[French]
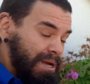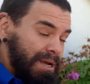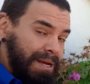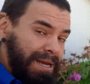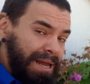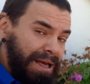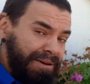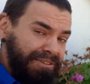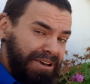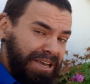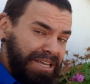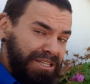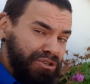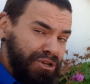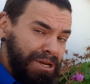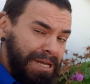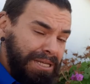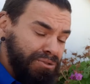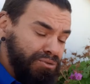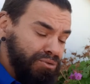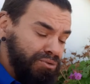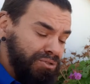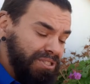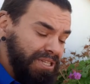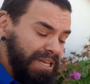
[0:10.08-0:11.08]
La veille de
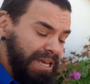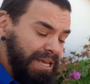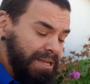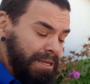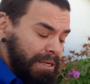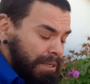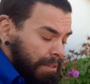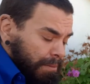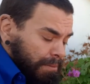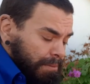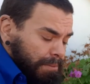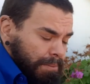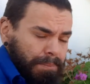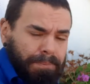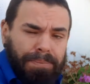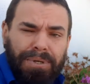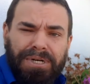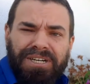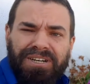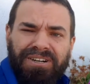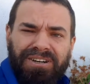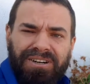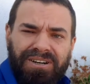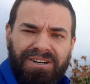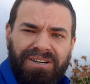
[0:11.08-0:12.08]
la Toussaint,
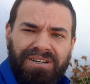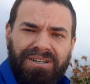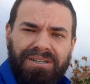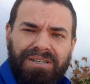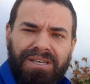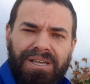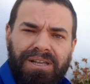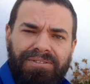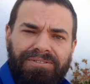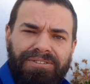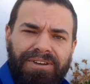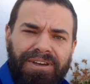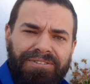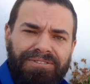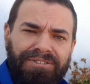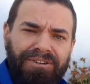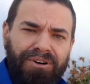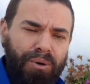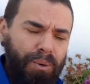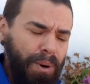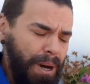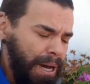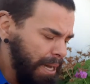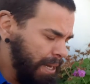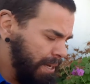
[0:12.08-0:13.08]
brrr, qu'il fait
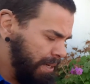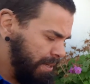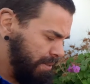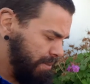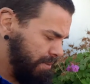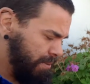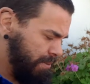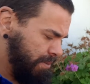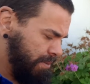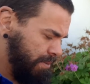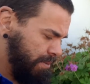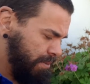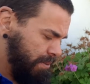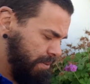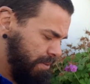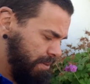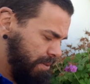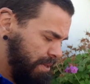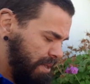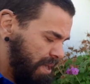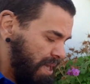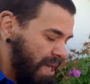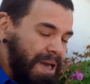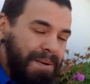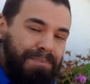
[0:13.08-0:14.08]
froid.
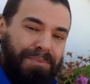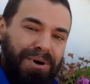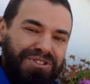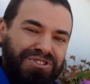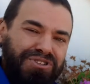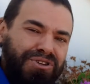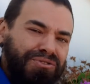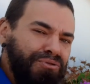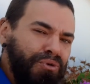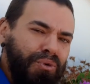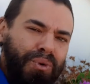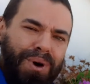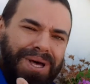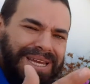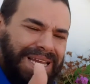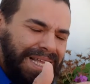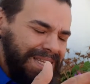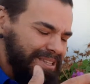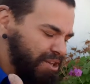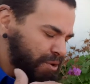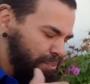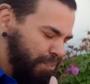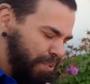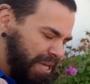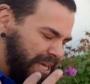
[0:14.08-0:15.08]
Pas ce froid de
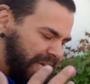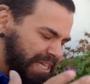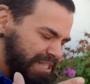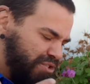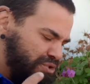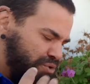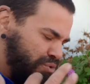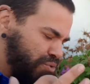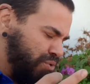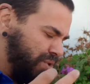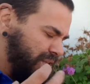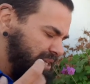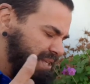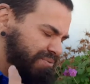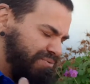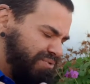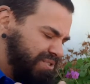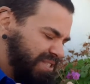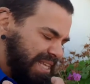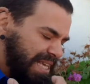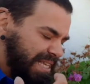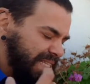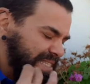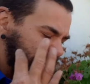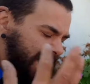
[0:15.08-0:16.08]
la température qui vous
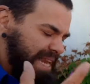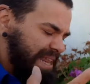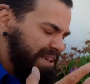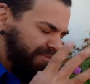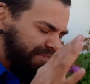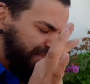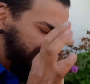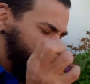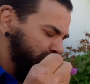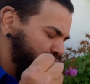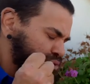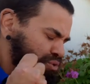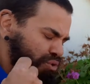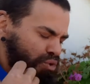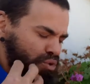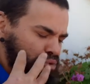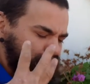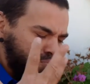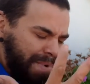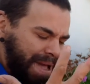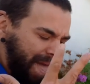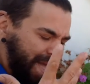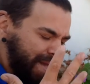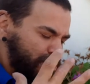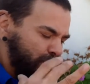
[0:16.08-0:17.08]
saisit à la figure, aux
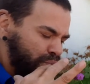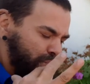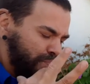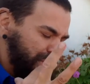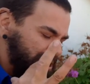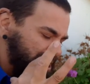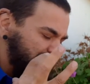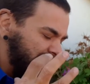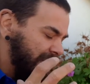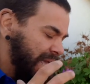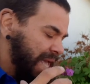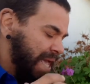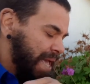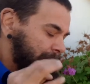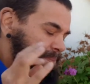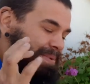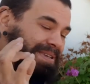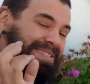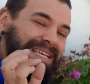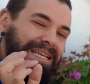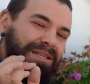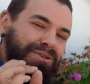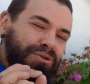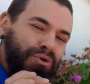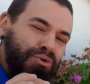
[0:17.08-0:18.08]
mains, aux pieds, mais
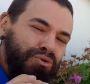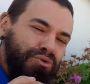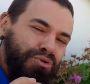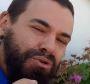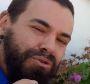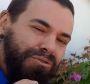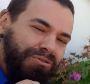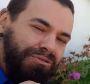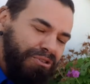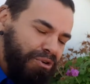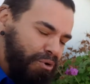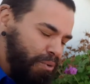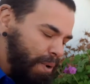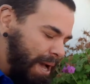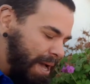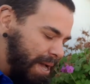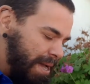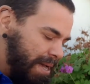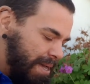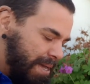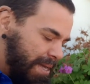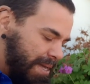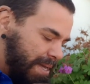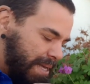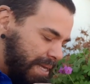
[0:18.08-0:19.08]
cet autre froid
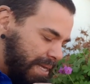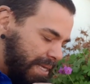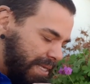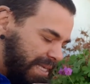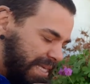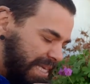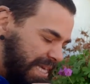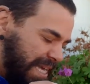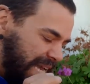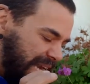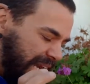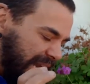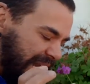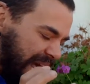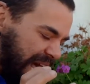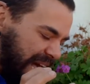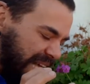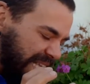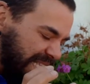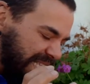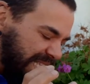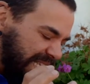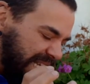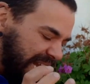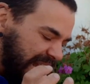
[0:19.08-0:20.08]
qui
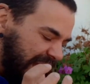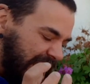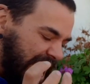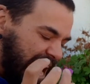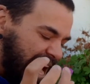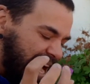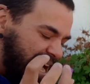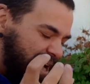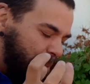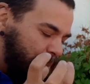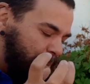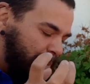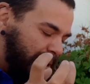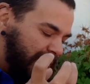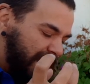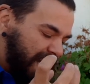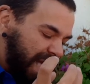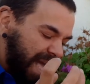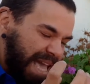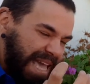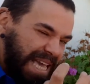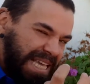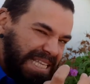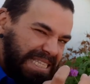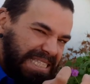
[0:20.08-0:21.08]
glace l'âme,
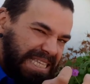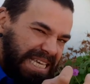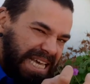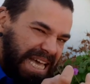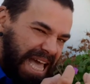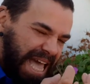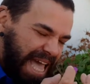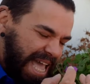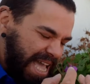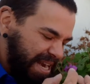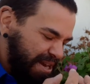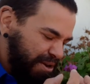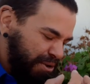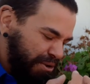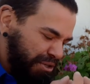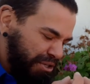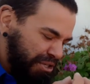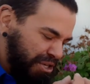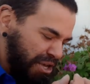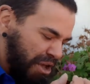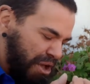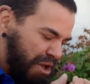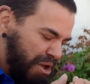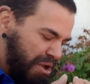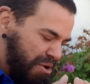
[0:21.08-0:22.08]
étreint le
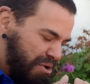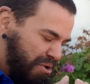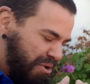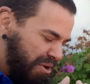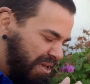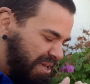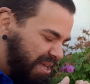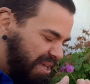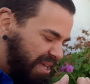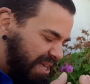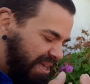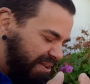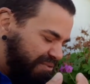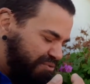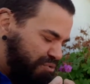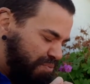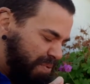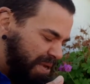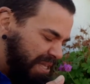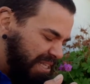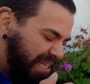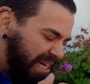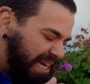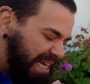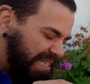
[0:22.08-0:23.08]
cœur et vous
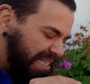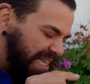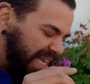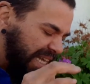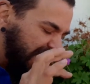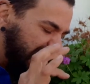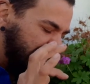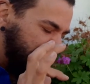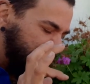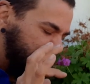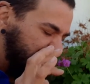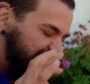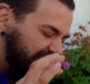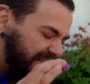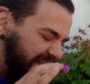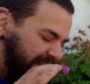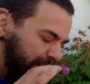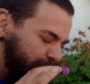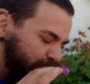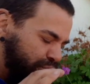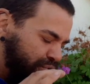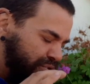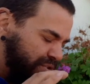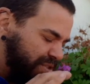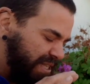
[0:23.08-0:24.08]
met dans la tête les idées
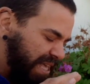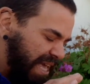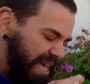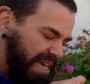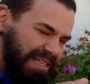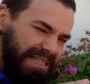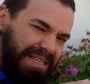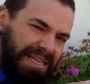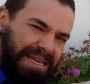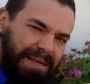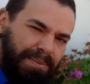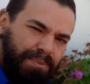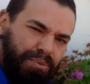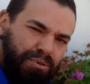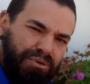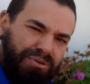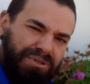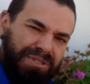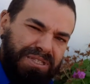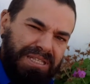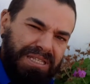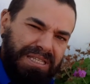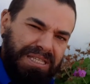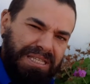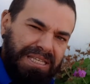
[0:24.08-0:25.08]
les plus ternes et les plus
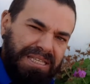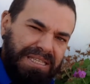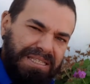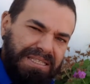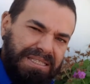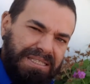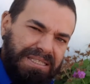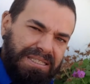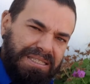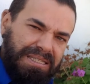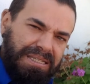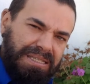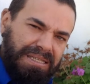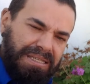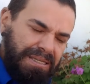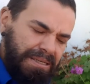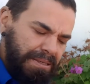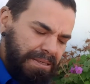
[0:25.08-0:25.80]
sinistres.